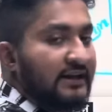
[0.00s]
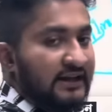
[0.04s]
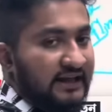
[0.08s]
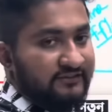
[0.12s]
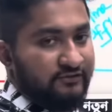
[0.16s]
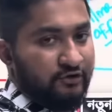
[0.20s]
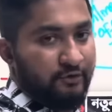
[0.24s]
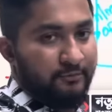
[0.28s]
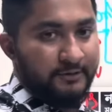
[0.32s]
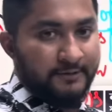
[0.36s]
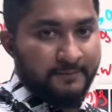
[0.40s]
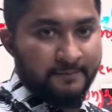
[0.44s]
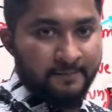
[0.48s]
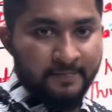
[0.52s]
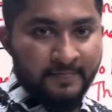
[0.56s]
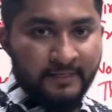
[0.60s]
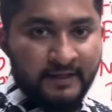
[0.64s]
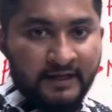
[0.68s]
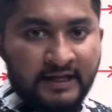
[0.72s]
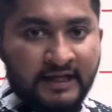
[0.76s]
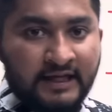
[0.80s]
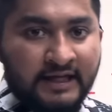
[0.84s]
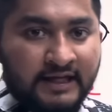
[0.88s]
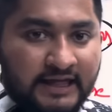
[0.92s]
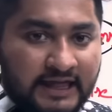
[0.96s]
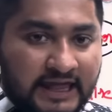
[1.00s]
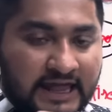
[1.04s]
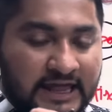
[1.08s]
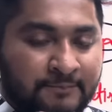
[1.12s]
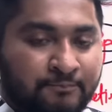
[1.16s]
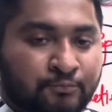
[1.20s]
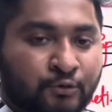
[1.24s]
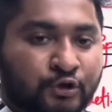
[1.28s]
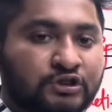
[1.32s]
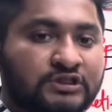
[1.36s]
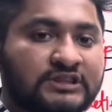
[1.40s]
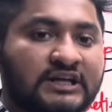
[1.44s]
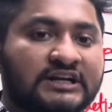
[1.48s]
ক্লাস হবে এই
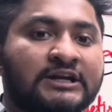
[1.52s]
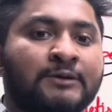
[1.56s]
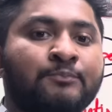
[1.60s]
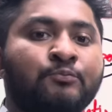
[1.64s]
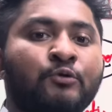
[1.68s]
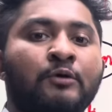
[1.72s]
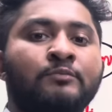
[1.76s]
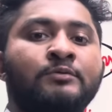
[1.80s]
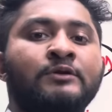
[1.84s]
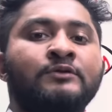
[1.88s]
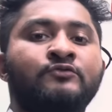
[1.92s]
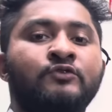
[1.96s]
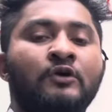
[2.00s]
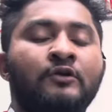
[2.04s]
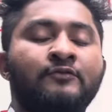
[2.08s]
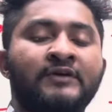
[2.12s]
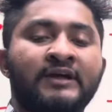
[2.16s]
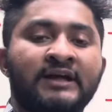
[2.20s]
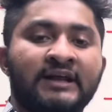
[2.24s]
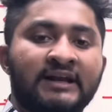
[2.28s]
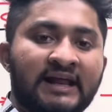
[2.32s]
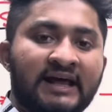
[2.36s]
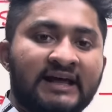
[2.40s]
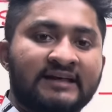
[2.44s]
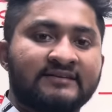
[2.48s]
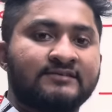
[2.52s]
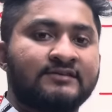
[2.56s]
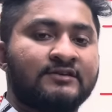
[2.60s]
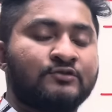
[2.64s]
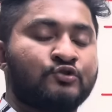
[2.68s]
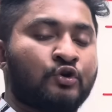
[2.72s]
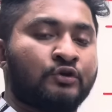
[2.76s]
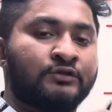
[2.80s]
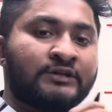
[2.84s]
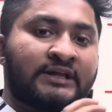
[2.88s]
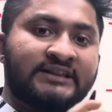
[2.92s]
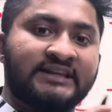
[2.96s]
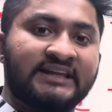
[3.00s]
প্রত্যেকটা প্রবলেম সলভিং ক্লাস
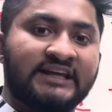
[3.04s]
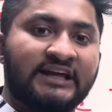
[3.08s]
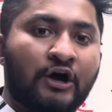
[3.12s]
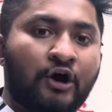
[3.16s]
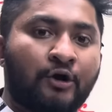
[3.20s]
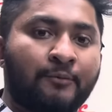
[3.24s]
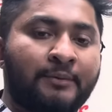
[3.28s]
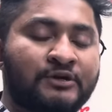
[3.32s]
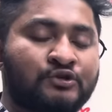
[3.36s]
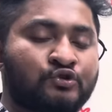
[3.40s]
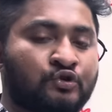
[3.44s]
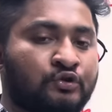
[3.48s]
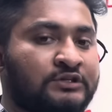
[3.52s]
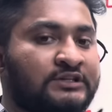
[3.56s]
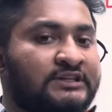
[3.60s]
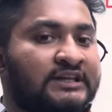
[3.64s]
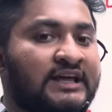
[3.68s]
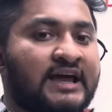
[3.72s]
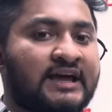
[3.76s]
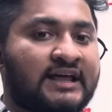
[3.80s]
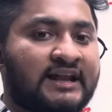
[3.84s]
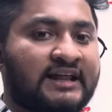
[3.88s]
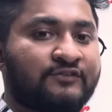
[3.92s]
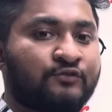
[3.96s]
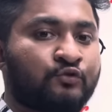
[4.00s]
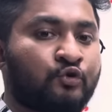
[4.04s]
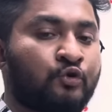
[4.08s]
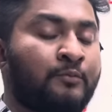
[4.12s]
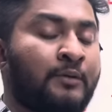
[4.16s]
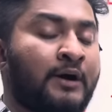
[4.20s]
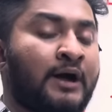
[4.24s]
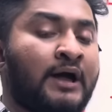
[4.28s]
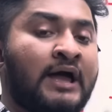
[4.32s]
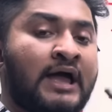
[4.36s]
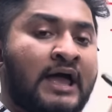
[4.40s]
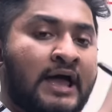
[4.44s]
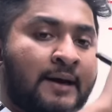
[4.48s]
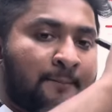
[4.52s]
সন্ধ্যার দিকে হবে সন্ধ্যার দিকে ক্লাস করবা
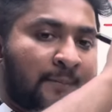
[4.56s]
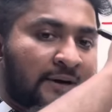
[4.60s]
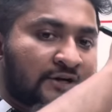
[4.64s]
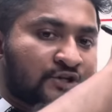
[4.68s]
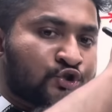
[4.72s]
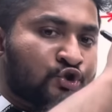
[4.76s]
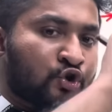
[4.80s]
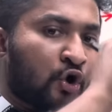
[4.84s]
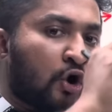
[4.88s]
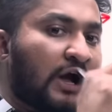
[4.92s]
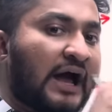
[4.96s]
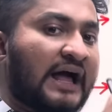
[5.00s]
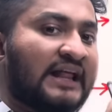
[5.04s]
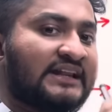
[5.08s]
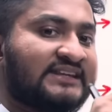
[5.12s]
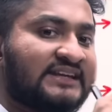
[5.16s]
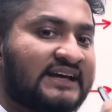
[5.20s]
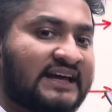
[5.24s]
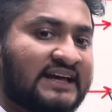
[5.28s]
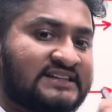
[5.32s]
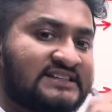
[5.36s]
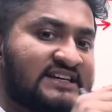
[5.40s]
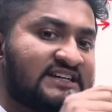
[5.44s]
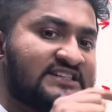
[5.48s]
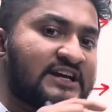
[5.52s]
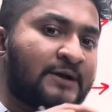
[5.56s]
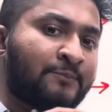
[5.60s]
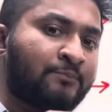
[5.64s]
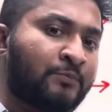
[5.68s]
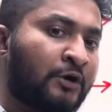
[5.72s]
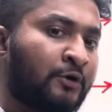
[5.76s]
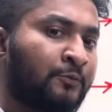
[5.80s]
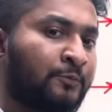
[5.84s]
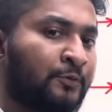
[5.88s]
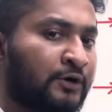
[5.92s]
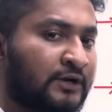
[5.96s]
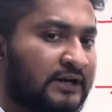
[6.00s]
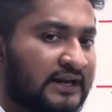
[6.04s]
বাট সকাল থেকে যে
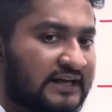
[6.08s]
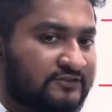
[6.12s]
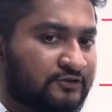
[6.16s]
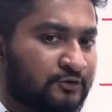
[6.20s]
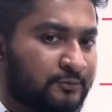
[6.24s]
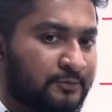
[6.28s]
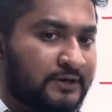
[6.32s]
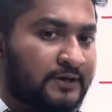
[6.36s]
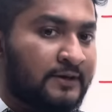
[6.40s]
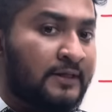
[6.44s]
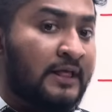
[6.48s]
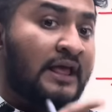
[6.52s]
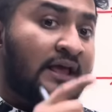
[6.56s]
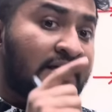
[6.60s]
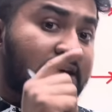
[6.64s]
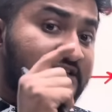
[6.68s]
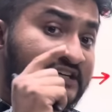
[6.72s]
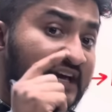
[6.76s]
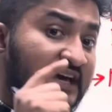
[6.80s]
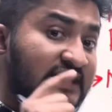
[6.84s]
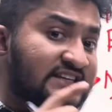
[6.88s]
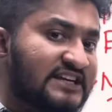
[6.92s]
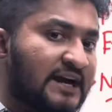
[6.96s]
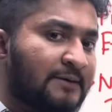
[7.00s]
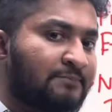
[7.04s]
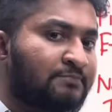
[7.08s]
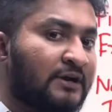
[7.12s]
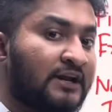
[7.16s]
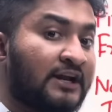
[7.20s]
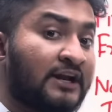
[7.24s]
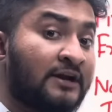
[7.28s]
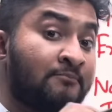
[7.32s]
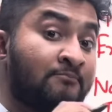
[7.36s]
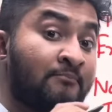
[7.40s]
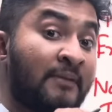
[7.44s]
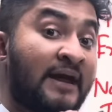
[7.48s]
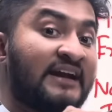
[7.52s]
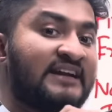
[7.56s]
চ্যাপ্টারের উপর ক্লাস হবে সেই
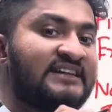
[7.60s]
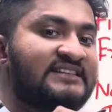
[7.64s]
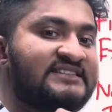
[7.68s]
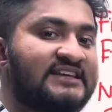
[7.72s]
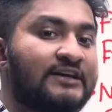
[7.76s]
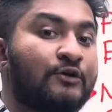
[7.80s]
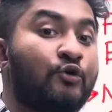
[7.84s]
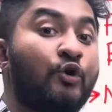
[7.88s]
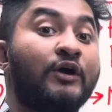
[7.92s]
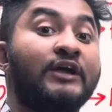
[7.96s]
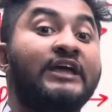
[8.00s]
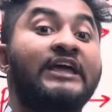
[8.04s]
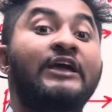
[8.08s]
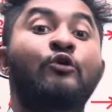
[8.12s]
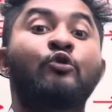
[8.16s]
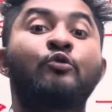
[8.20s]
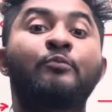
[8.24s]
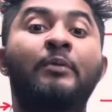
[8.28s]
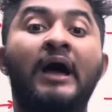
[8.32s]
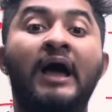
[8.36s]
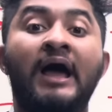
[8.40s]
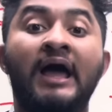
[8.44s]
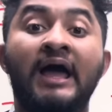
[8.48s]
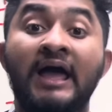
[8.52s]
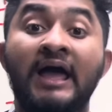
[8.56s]
চ্যাপ্টারের মেডিজি কী খুলবা